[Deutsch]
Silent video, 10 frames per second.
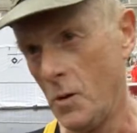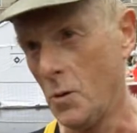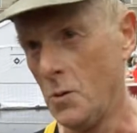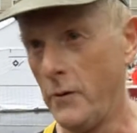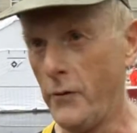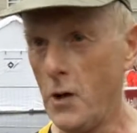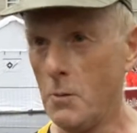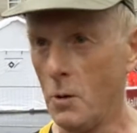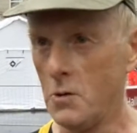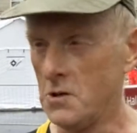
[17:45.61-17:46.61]
Und vier
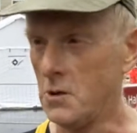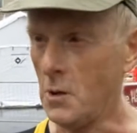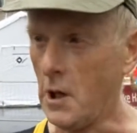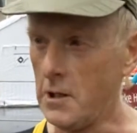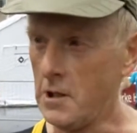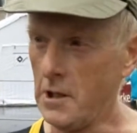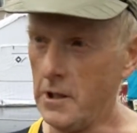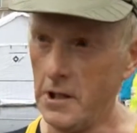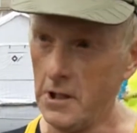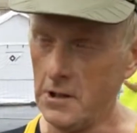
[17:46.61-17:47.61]
Wochen ist noch
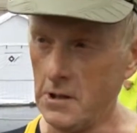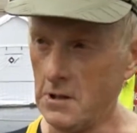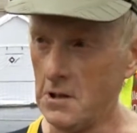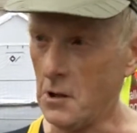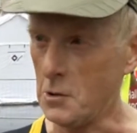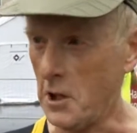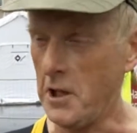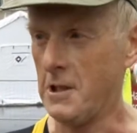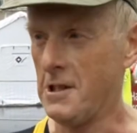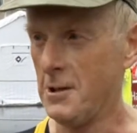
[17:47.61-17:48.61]
eine in
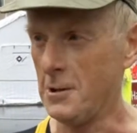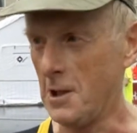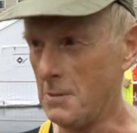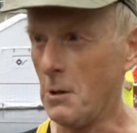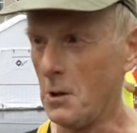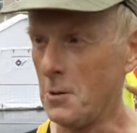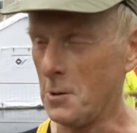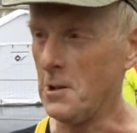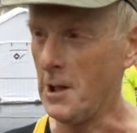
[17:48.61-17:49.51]
Athen, Athen-Marathon,